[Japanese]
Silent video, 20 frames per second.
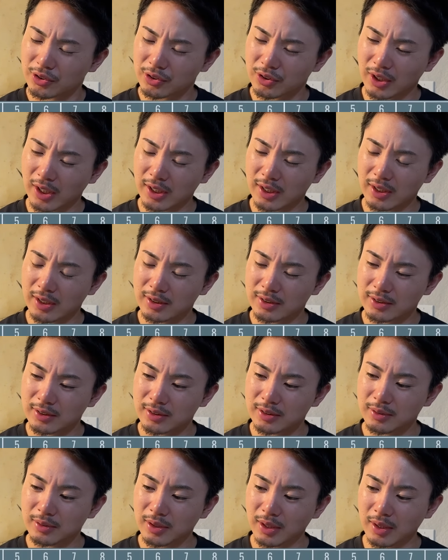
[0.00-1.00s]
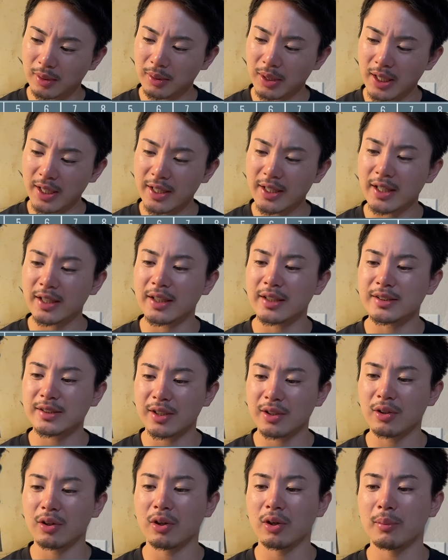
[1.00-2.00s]
と、なんかあれなんです
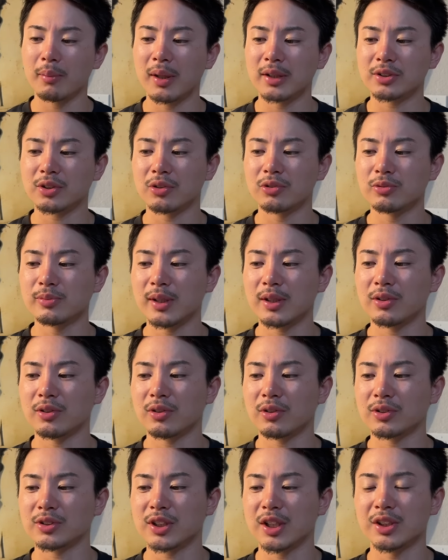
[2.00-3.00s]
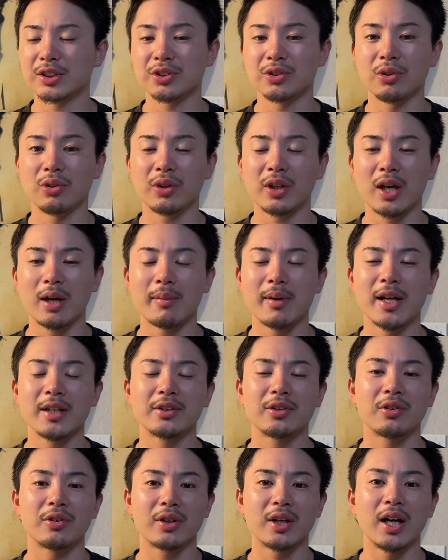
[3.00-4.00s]
けど、まあ、その梅野選手の構え
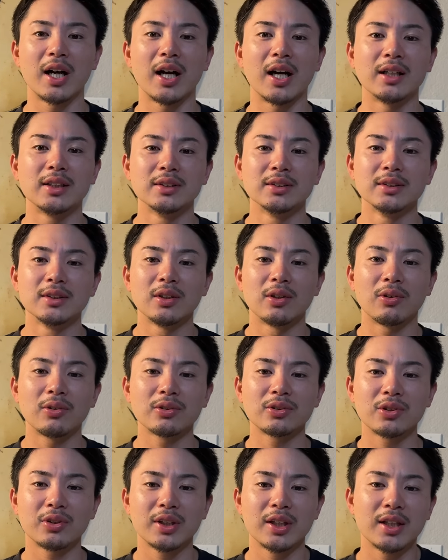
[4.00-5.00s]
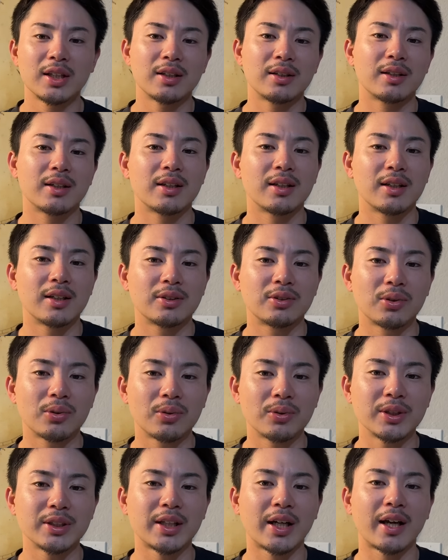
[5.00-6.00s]
というか、本当に、えー、ど
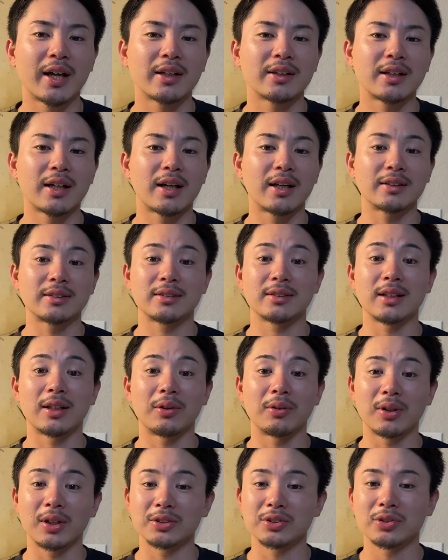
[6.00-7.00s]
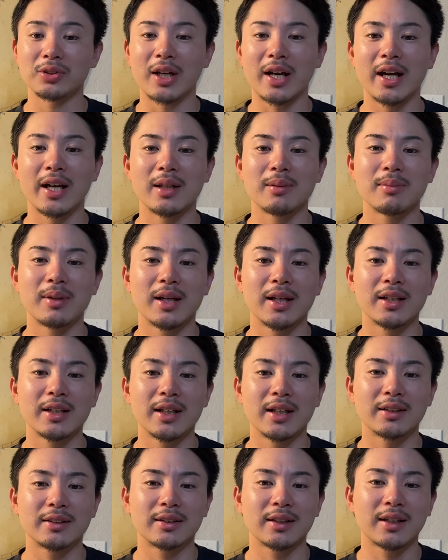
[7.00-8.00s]
こに投げたかったのか、ちょっと曖昧
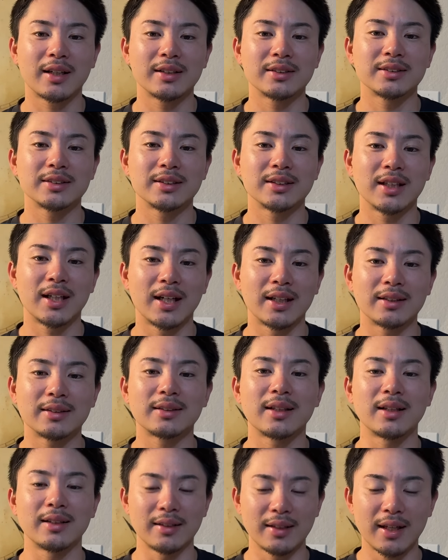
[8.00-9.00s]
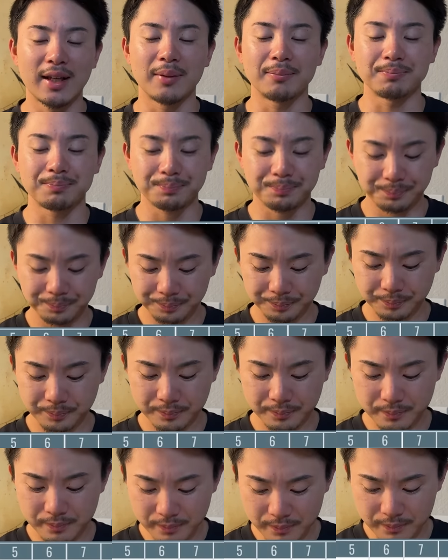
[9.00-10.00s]
だった感じがあったんで、
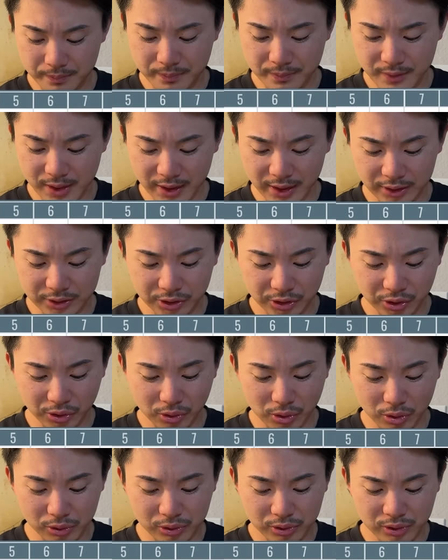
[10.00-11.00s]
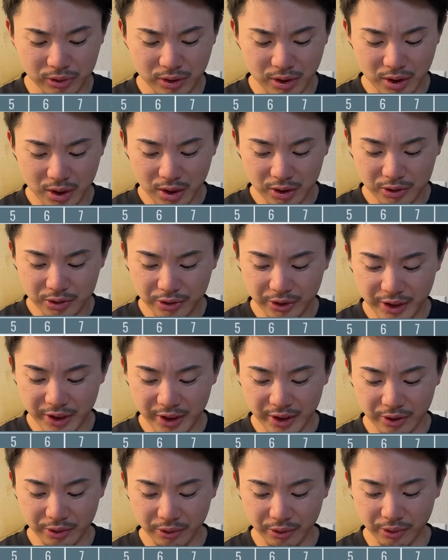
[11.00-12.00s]
うん、なんかちょっとこう、
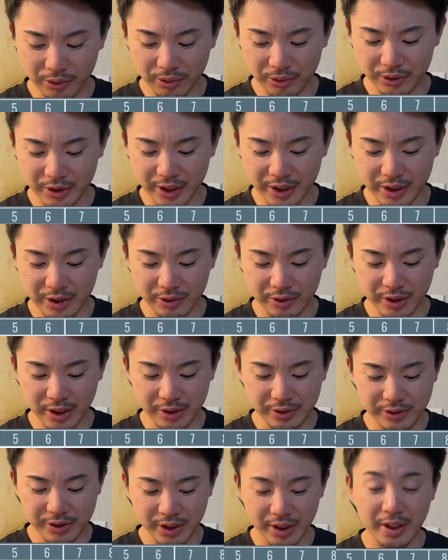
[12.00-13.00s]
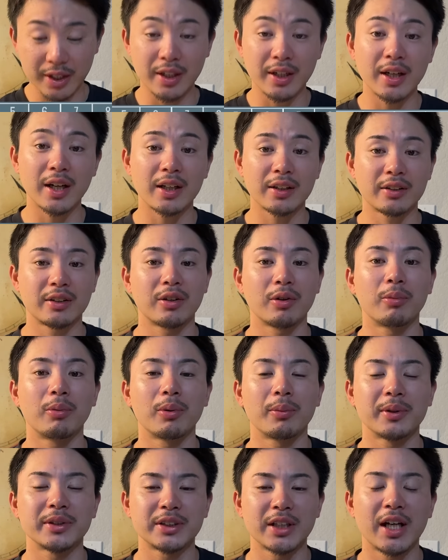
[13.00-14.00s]
悔いの残る一球になるんじゃないかなって思
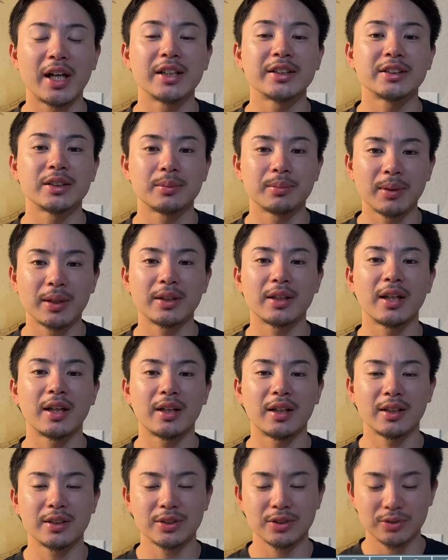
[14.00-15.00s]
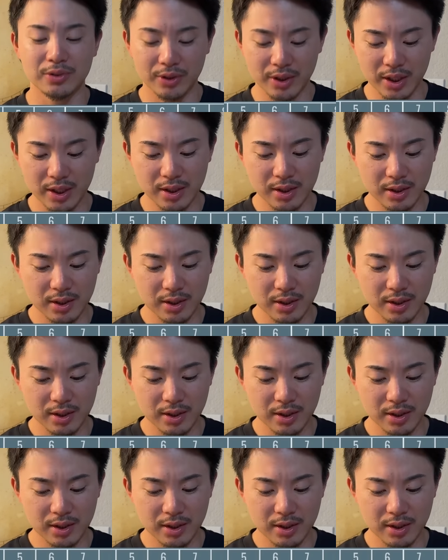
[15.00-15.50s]
いました。阪神バッテリーからするとね。